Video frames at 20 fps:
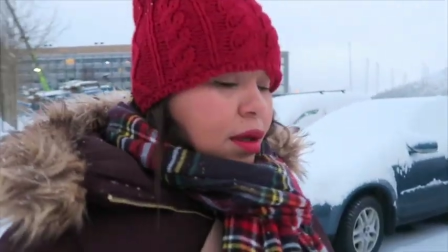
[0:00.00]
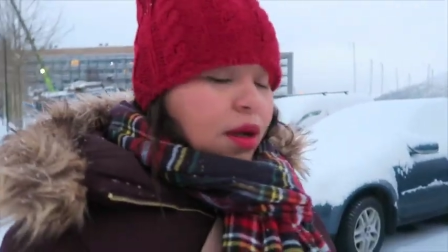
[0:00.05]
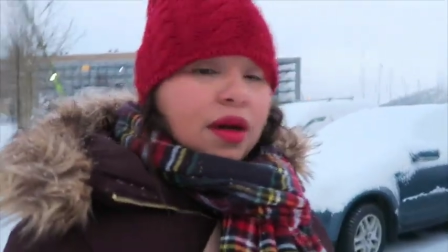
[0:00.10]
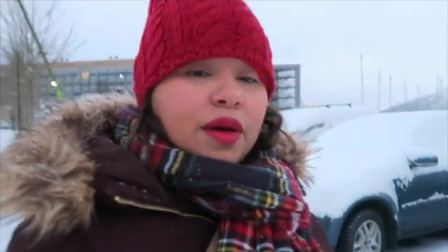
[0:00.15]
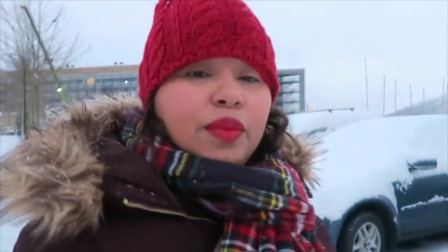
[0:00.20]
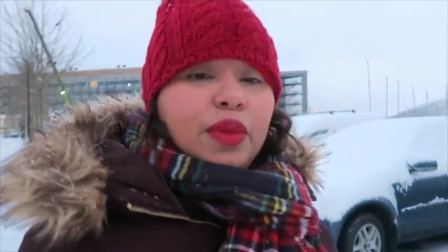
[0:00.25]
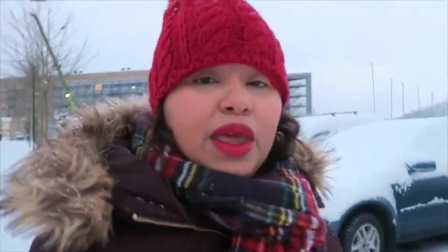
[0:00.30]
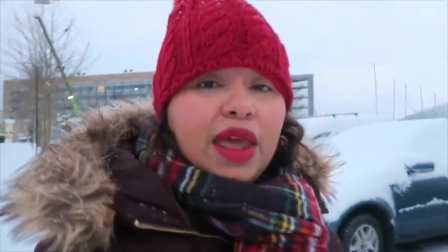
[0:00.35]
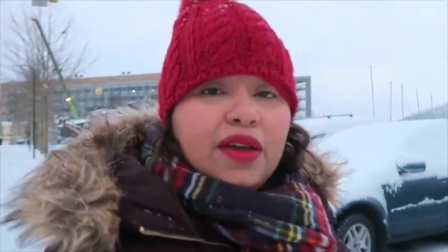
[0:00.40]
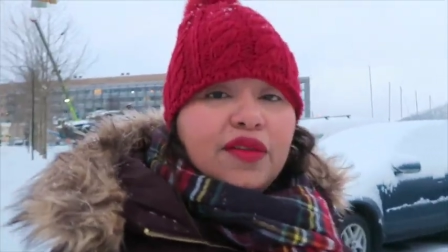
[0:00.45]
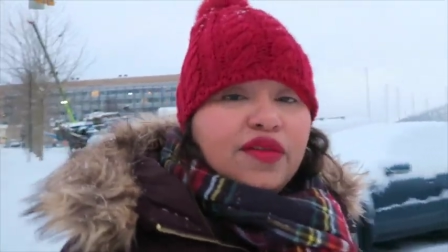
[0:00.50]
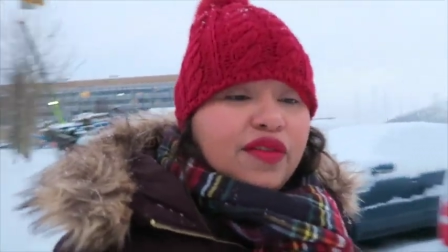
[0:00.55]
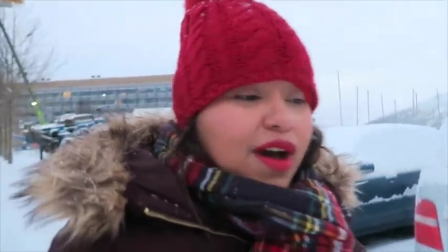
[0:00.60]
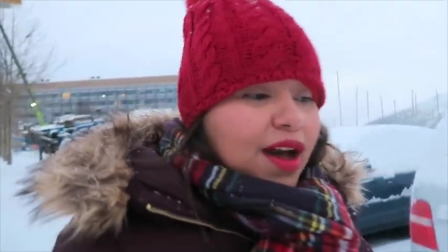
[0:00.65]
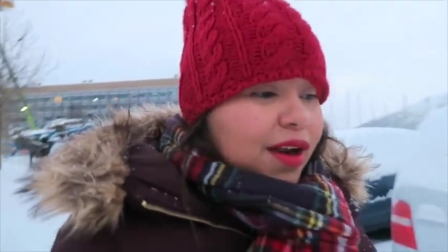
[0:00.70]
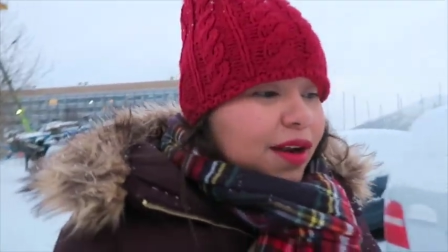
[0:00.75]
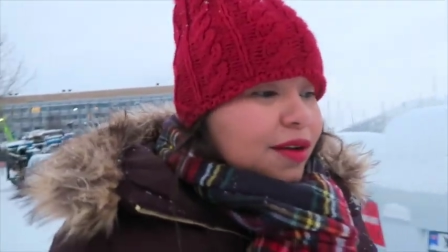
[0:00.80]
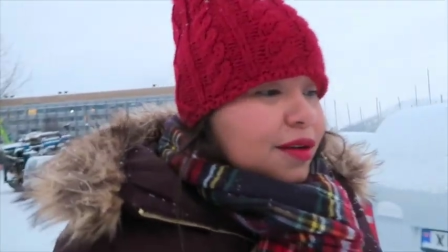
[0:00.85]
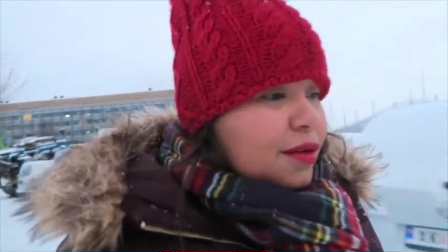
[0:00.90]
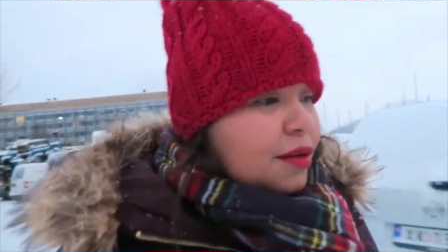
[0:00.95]
caminha e
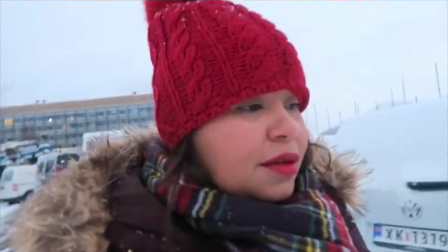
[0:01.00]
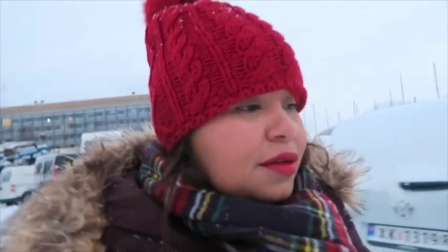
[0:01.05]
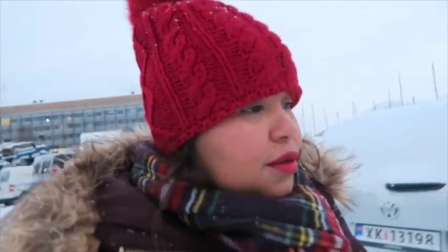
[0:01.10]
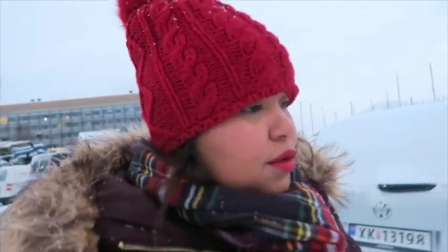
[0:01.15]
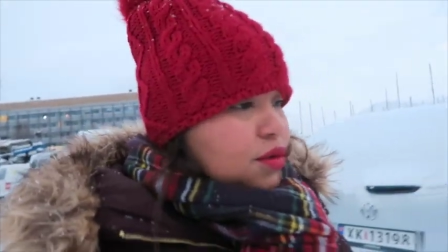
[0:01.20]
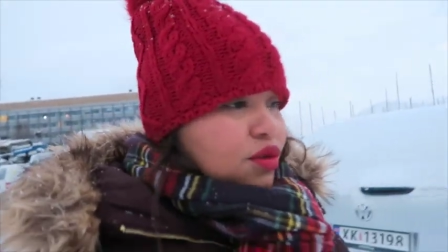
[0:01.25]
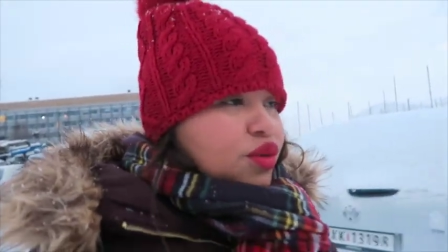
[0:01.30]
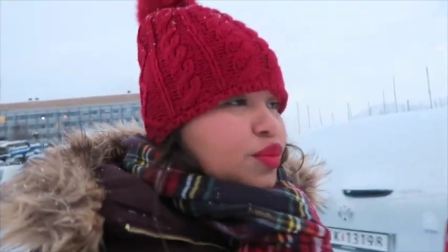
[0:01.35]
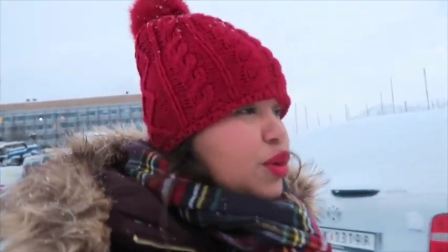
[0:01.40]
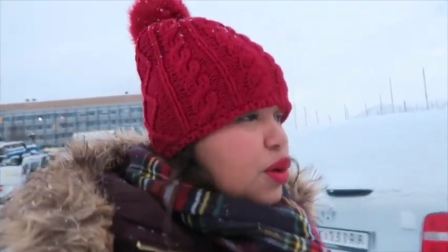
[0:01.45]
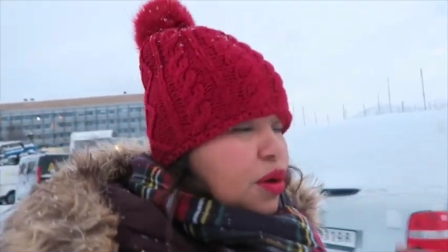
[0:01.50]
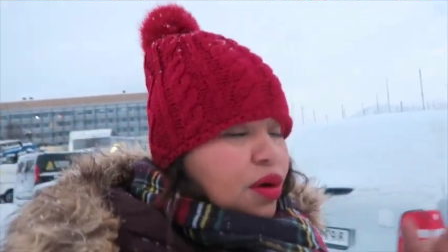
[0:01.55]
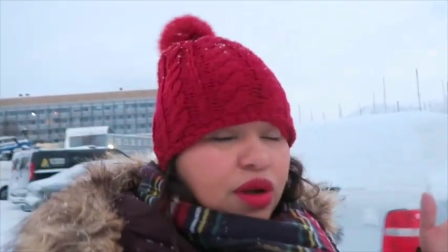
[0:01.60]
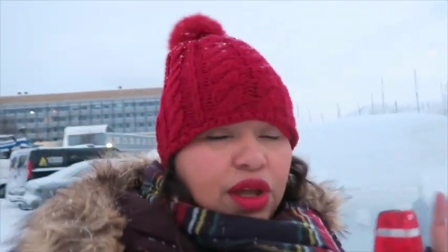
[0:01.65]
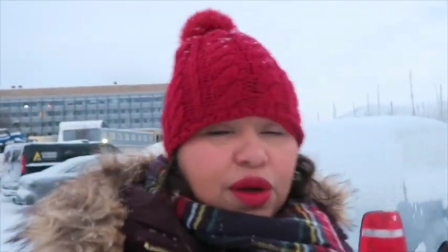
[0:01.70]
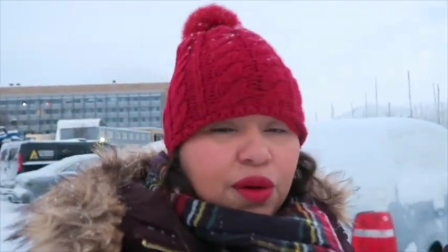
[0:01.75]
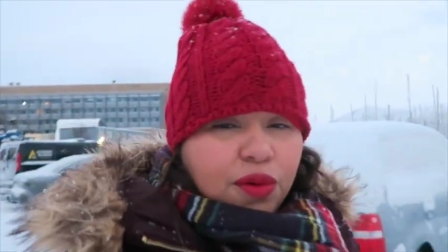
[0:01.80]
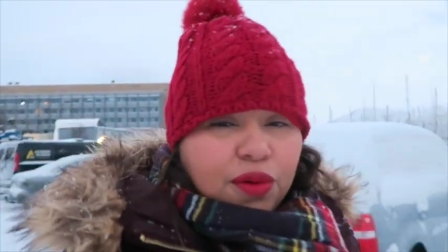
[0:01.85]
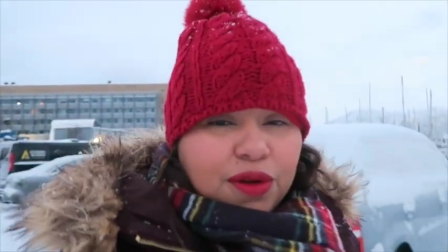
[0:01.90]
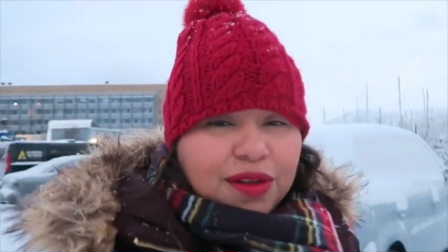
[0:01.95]
fala sobre
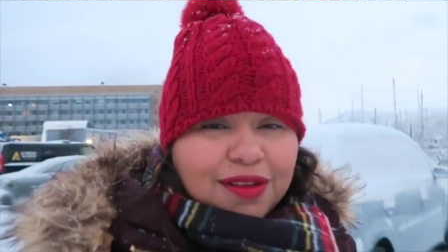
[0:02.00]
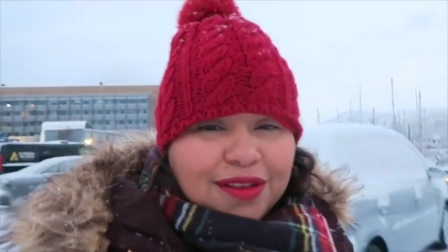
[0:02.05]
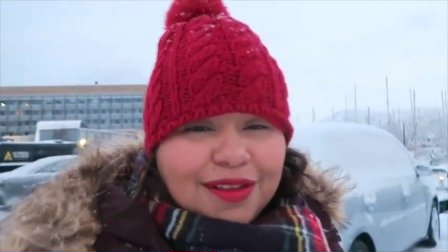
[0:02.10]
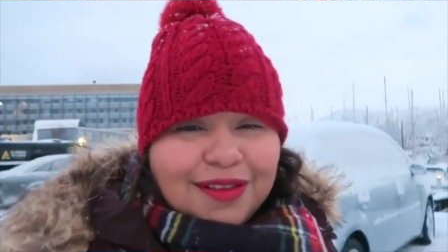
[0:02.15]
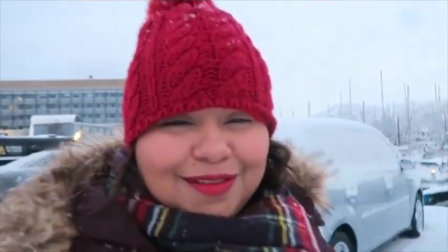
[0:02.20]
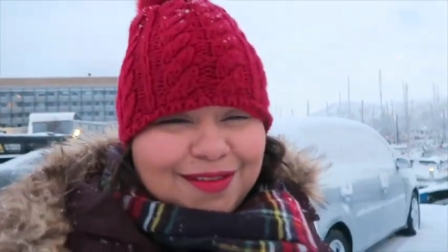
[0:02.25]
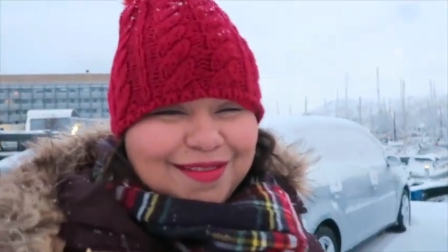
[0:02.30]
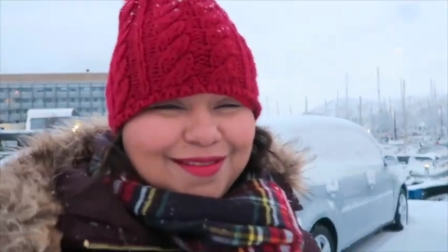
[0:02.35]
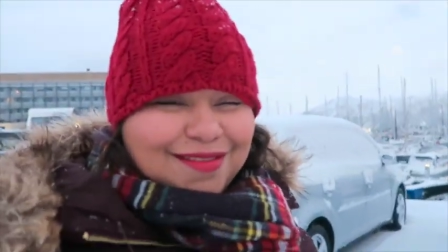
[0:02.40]
qualquer coisa.